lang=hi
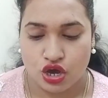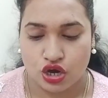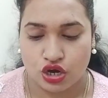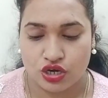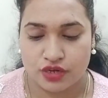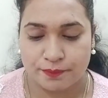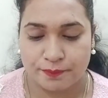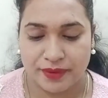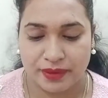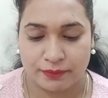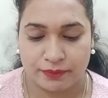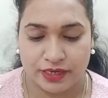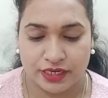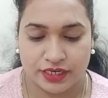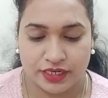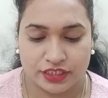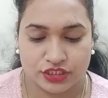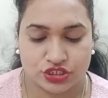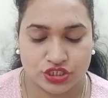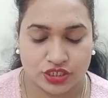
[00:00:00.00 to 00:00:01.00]
और
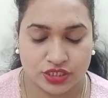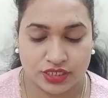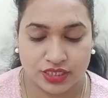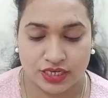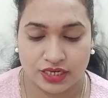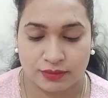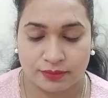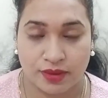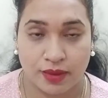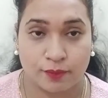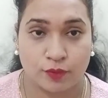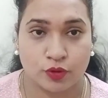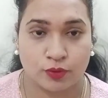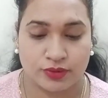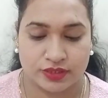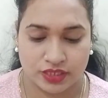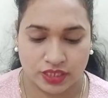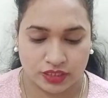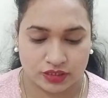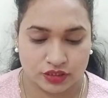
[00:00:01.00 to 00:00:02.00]
पिगमेंटेशन के लिए मैं आपको
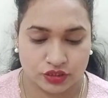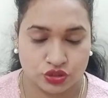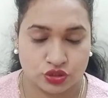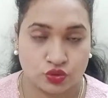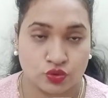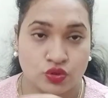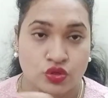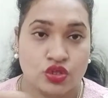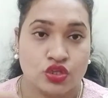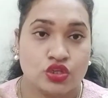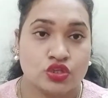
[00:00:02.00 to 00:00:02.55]
बता देती हूँ